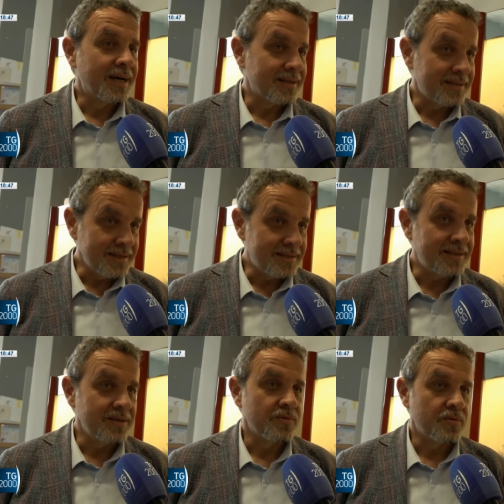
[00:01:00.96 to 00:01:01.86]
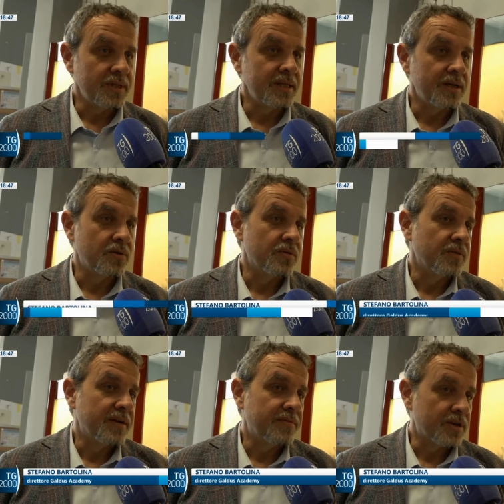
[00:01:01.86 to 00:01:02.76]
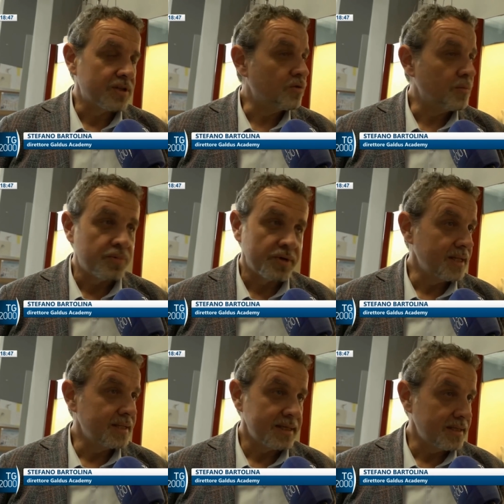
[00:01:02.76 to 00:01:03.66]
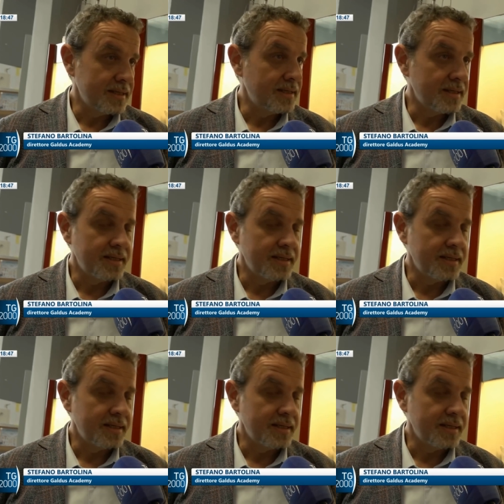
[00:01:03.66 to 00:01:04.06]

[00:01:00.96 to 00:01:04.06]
artistico, quindi con una forte componente di, di,